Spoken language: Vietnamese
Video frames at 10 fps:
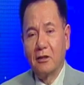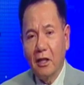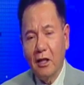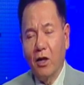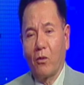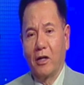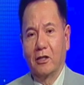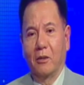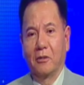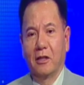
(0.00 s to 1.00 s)
rất là quan
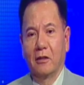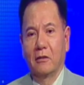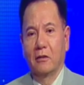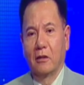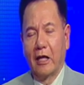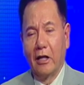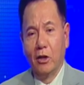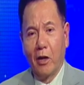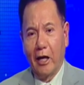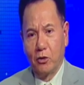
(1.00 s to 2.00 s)
trọng trên đài
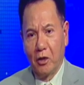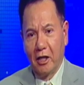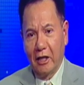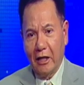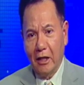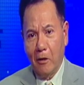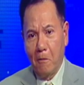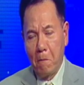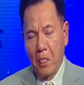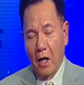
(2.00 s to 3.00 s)
nhiều đài truyền hình khác nhau
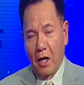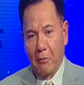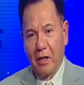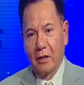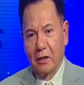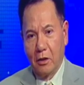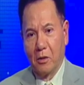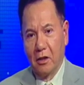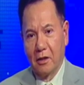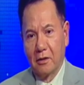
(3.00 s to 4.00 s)
là bệnh tiểu
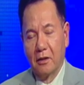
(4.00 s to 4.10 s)
đường